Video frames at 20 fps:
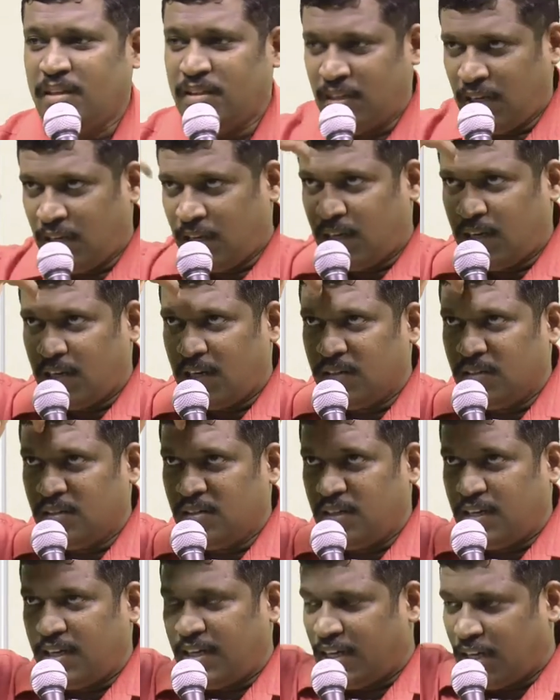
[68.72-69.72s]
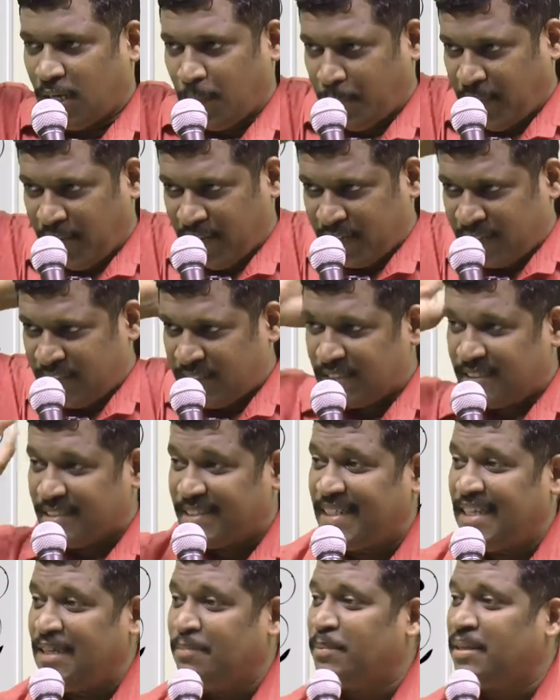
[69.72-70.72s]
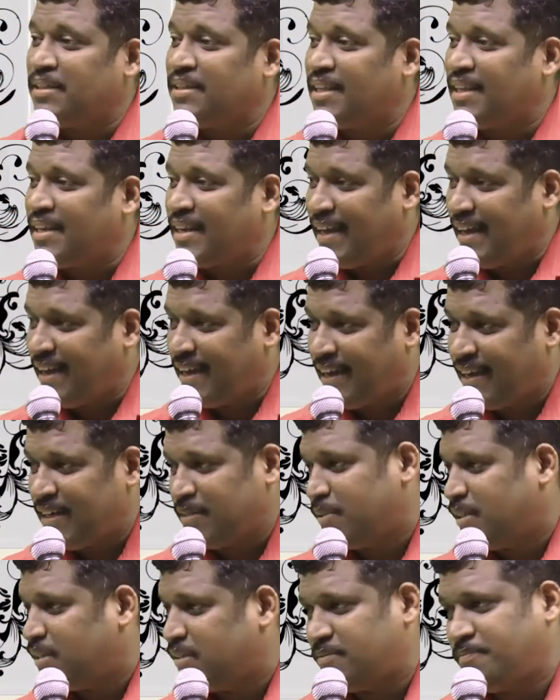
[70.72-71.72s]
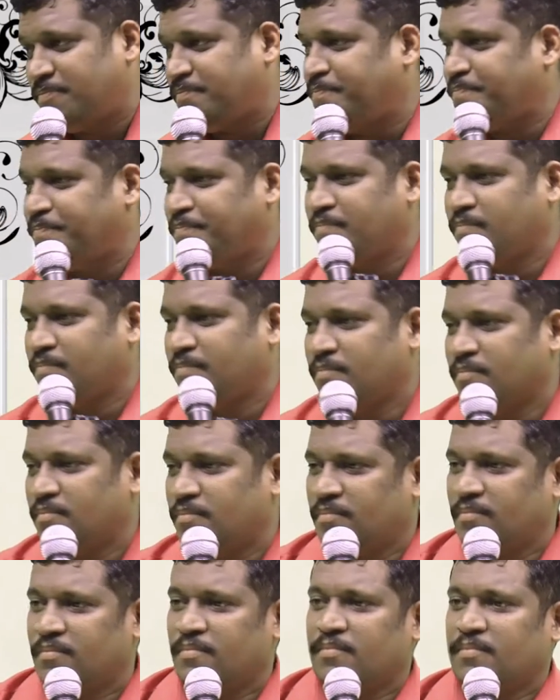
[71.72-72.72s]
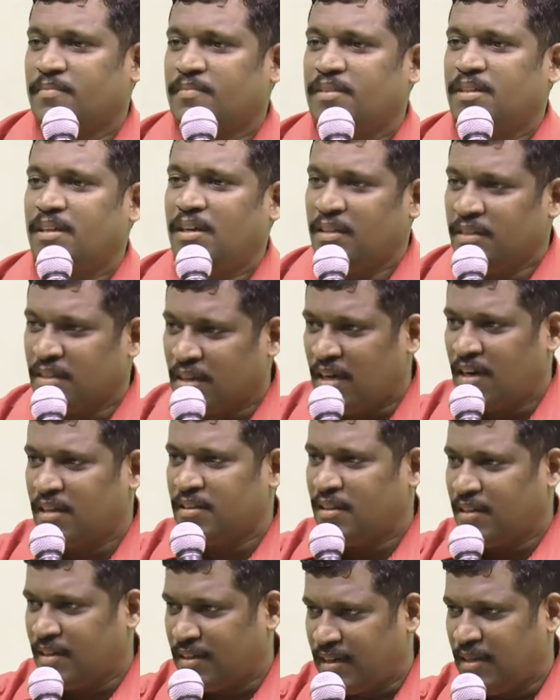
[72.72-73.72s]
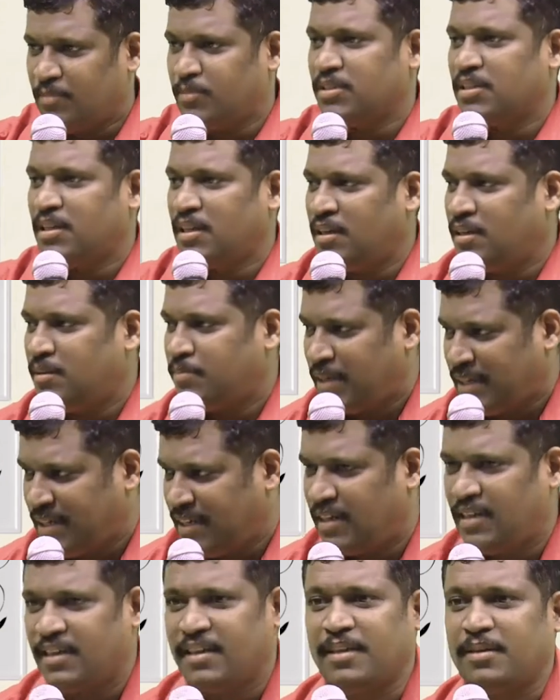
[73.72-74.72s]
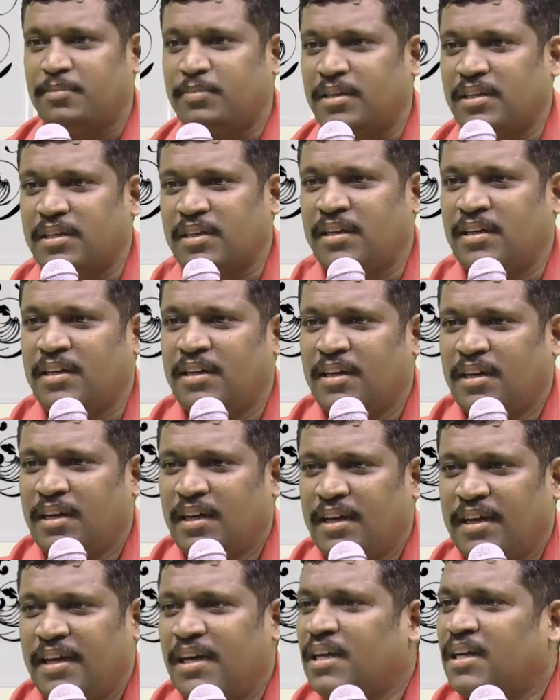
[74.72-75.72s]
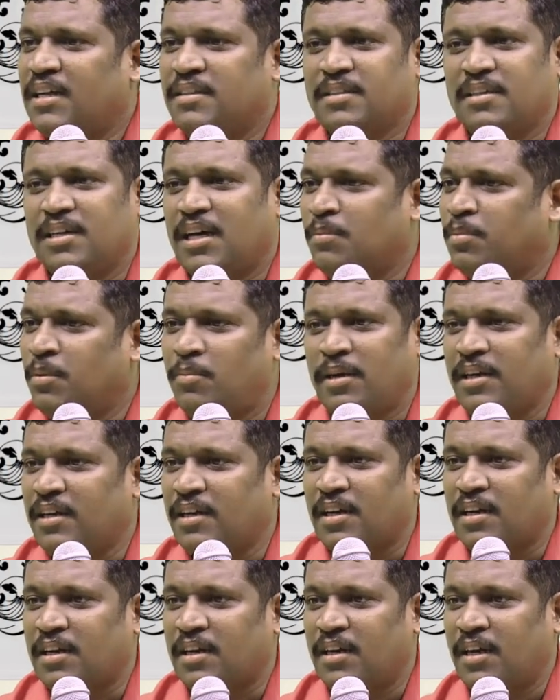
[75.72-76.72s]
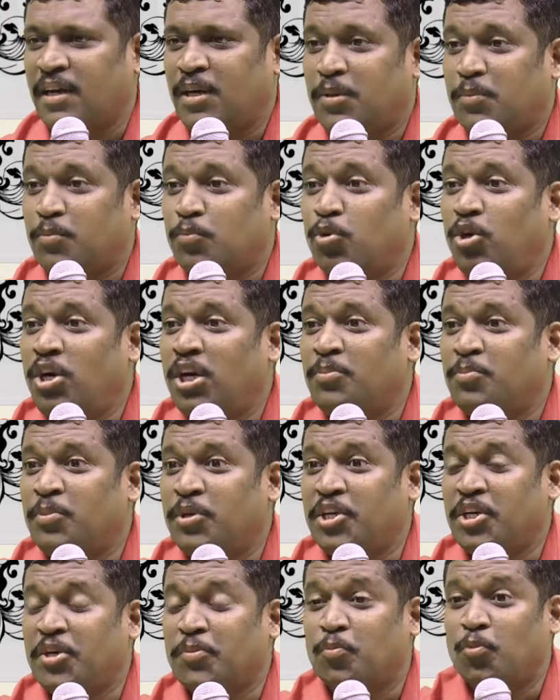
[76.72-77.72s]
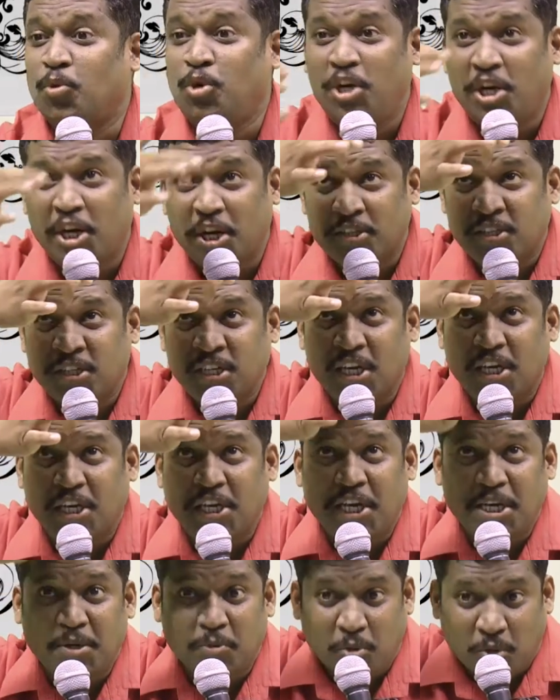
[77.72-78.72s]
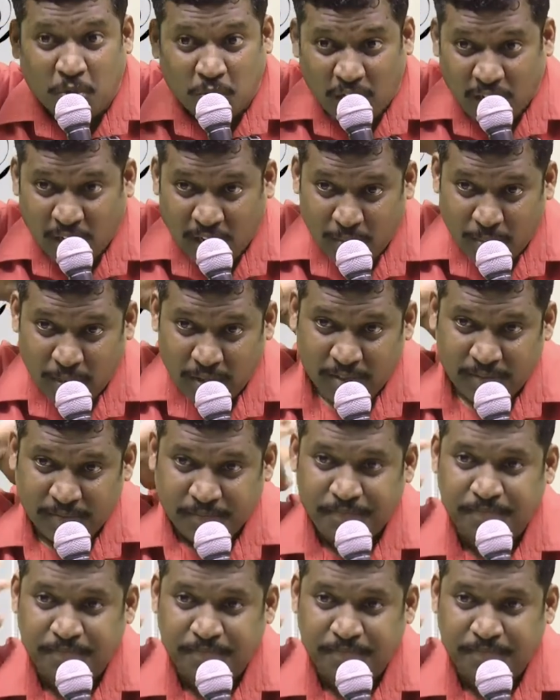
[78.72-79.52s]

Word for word: இந்த நடு நேருக்கு பேர் சீமந்த ரேகைன்னு பேர் அந்த காலத்தில் கிராமத்தில் பாட்டியெல்லாம் கேட்டு பாருங்கள் யாராவது கர்ப்பம் ஆயிட்டாங்கன்னா முள்ளமன்றிய முள் எடுத்து இங்கே கீறி விட்டுருவாங்களாமா